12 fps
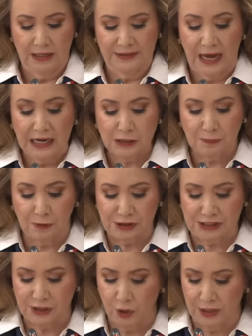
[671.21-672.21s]
Tales
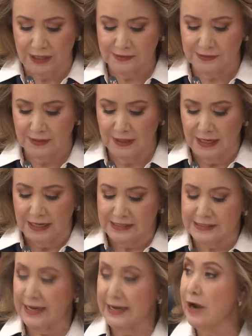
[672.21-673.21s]
posiciones
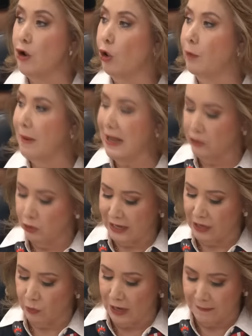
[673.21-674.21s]
se irán ocupando
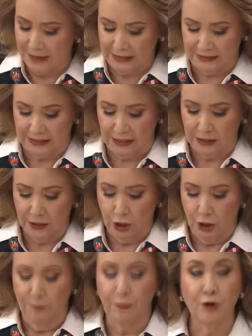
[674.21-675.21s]
gradualmente
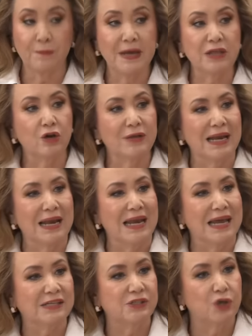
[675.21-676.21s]
por medio de la
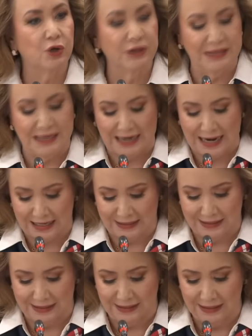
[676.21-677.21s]
elección
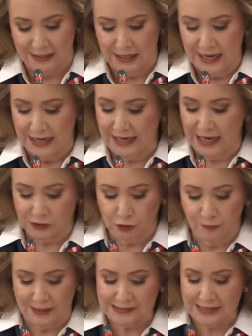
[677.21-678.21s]
directa, que a
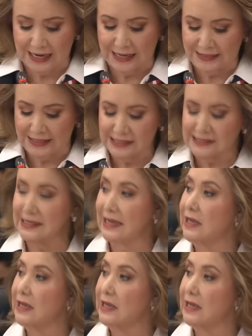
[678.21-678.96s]
su vez garantice